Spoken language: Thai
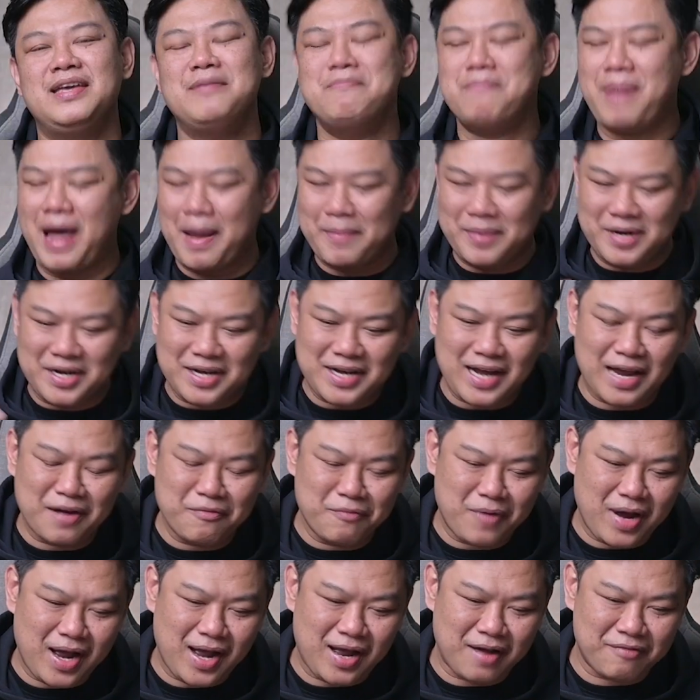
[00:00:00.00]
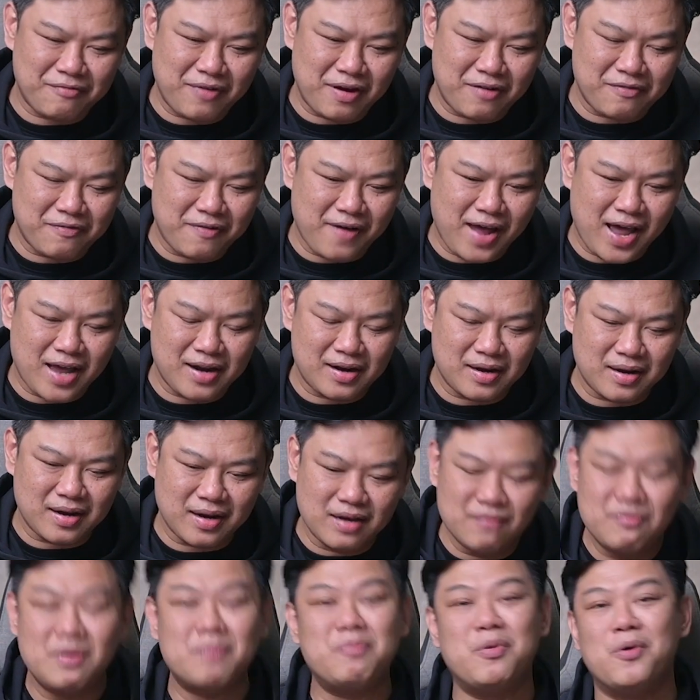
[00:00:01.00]
Impact มันถึงขั้นว่าแฟ
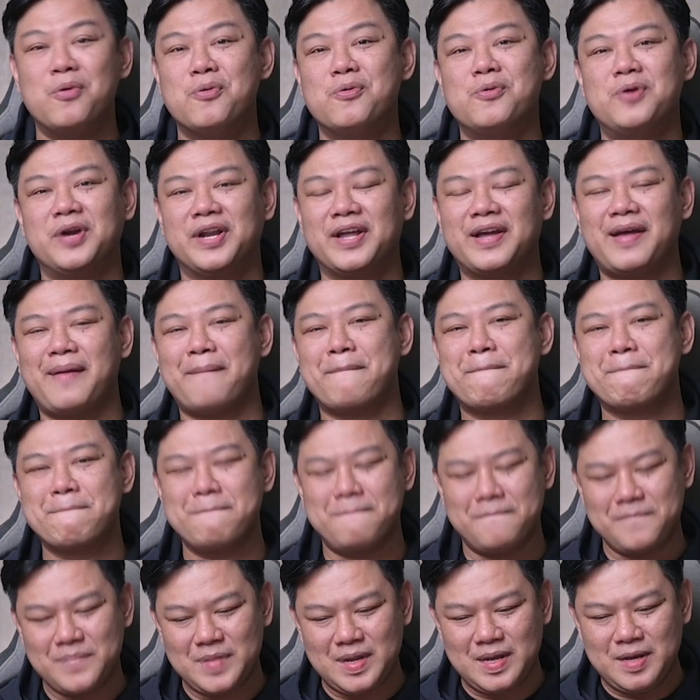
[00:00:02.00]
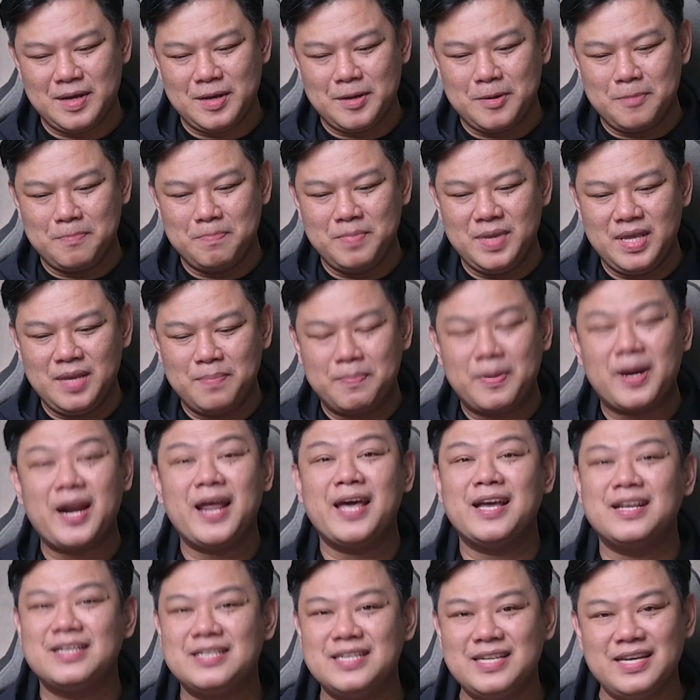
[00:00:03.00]
นๆลิเวอร์พูลนะครับมีเพล
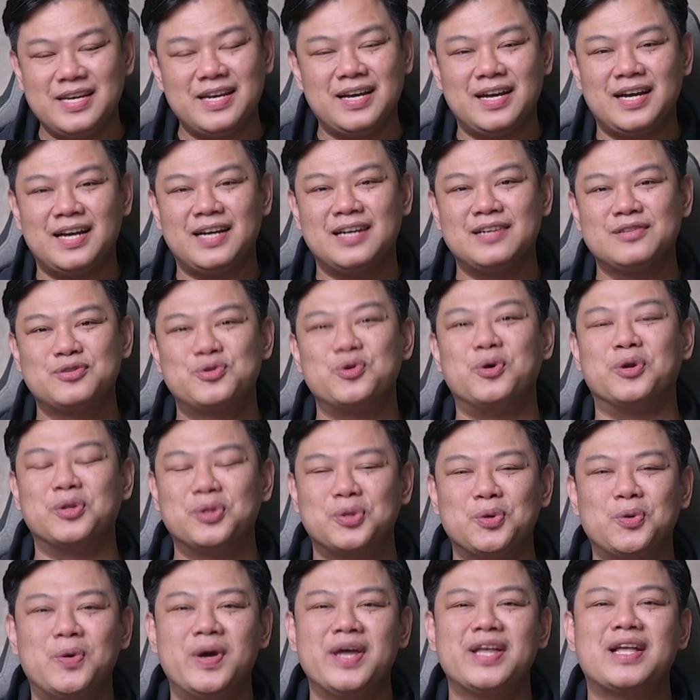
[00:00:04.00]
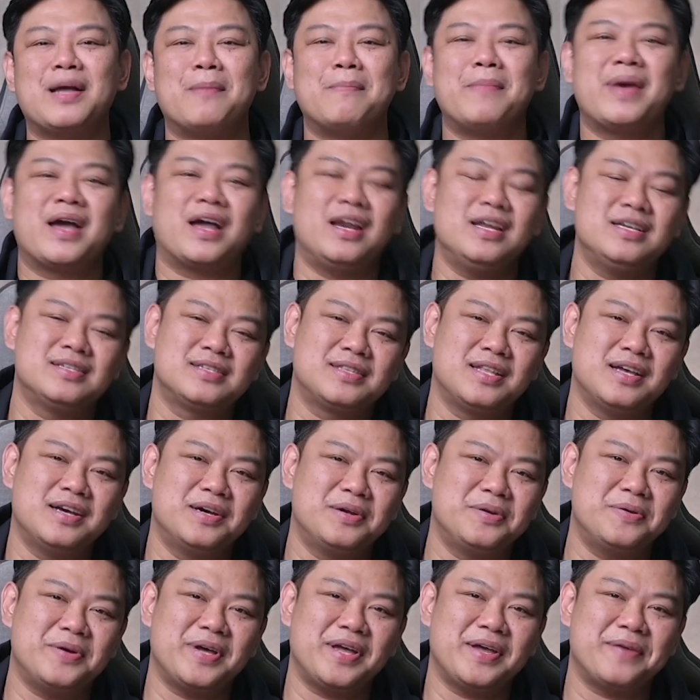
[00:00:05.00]
งเชียร์ส่วนตัวให้กับแม็กลิสเตอ
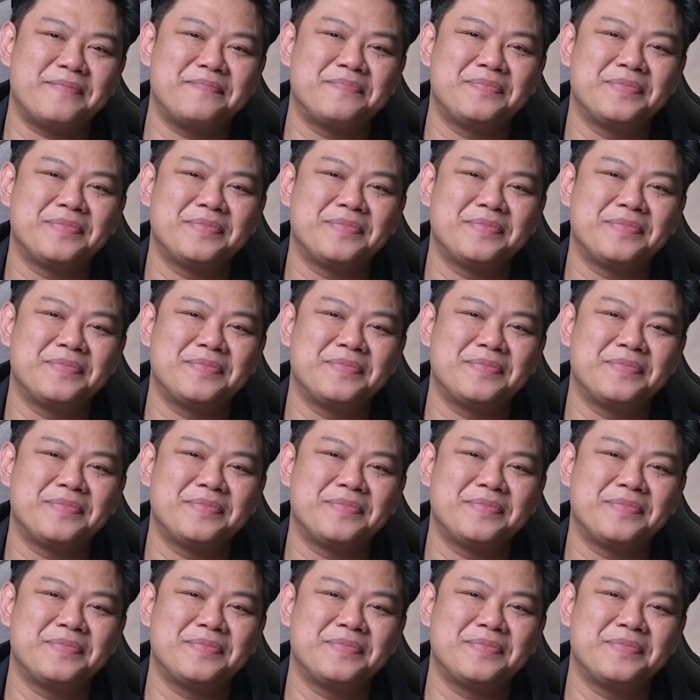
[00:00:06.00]
ร์ด้วย